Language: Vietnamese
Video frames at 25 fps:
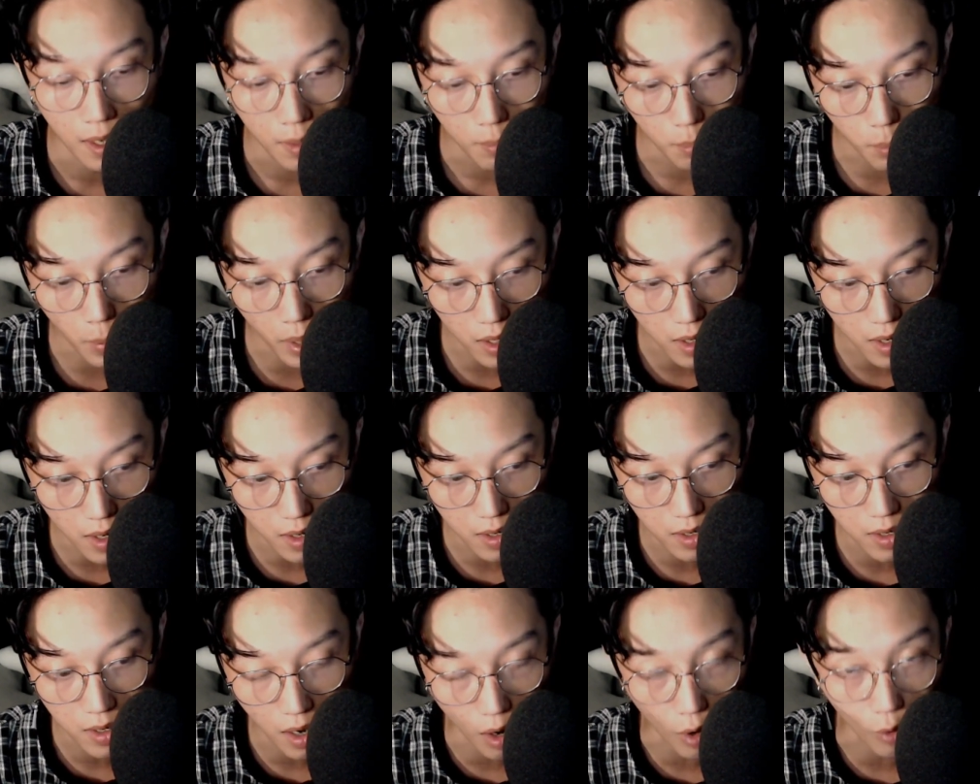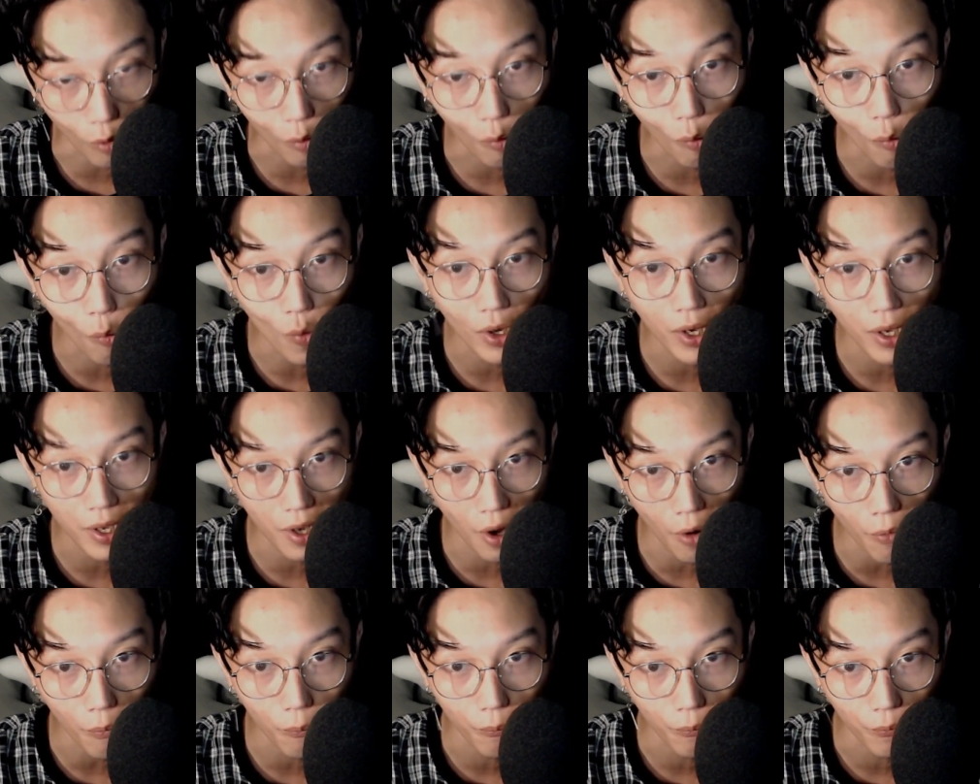mới đứng ở cuối cái
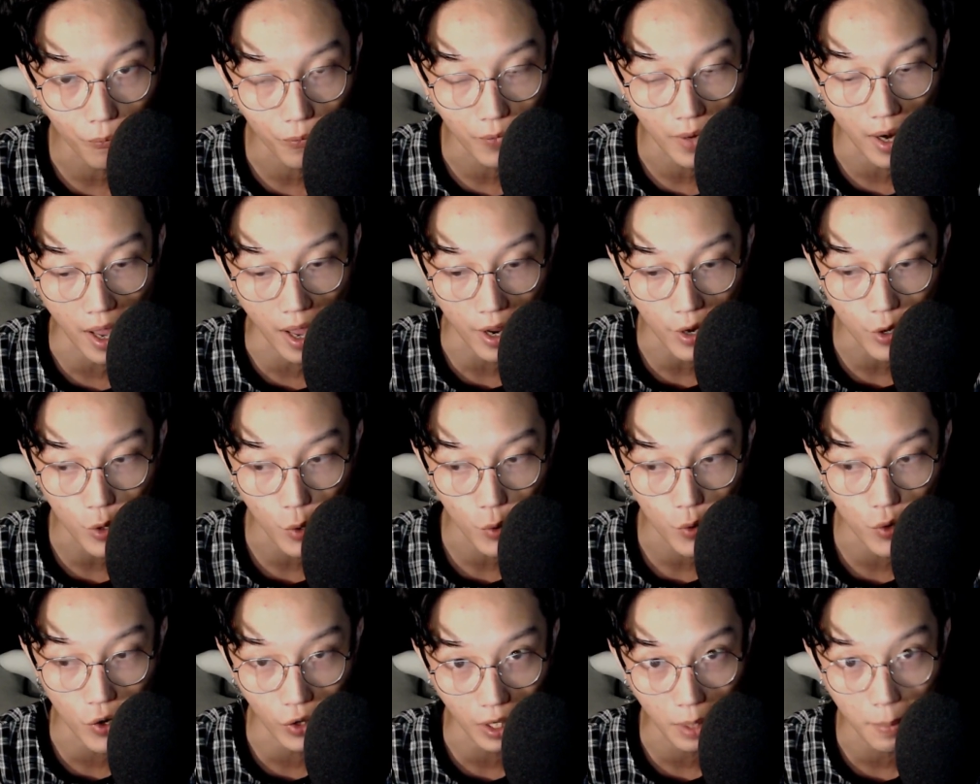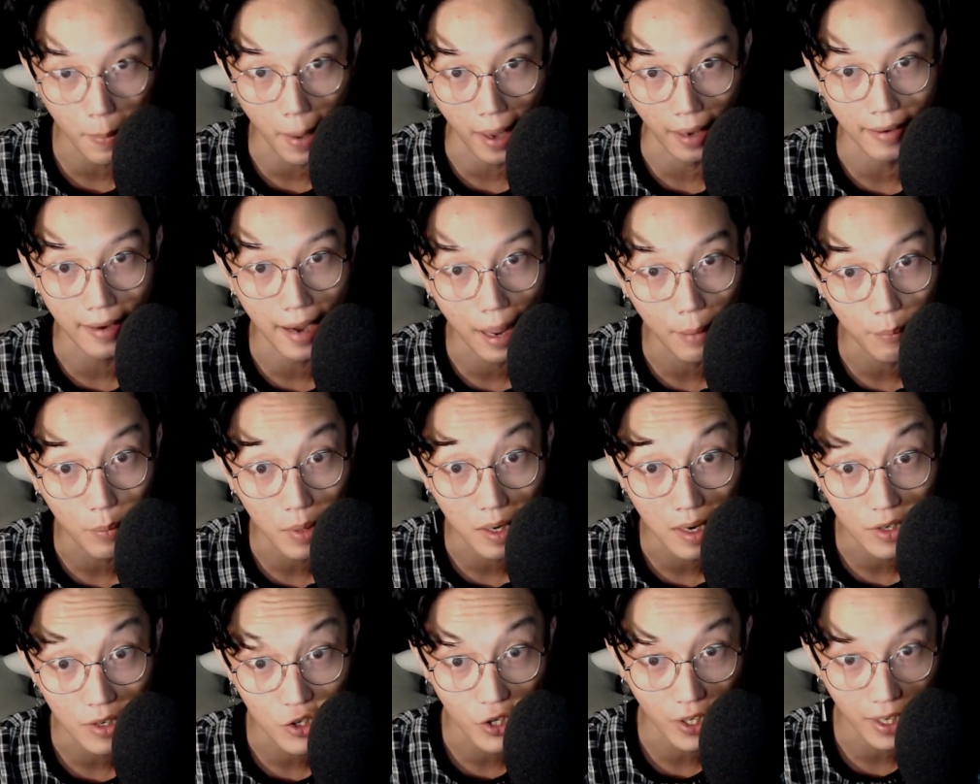dốc để cho những cái bạn nam đi
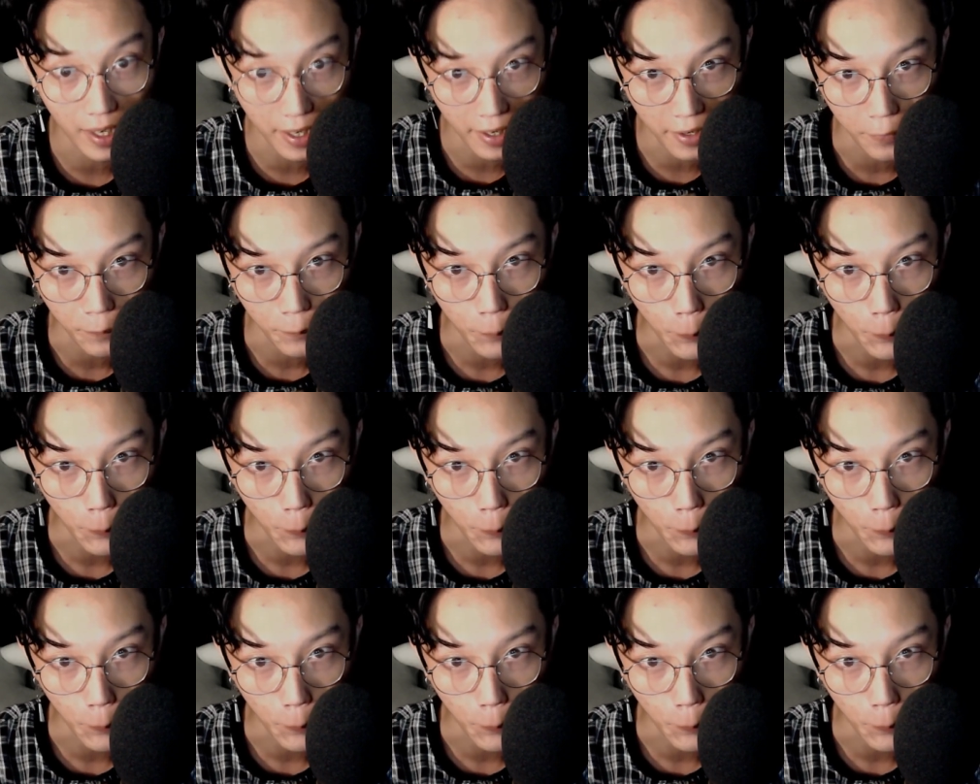lên trên kia.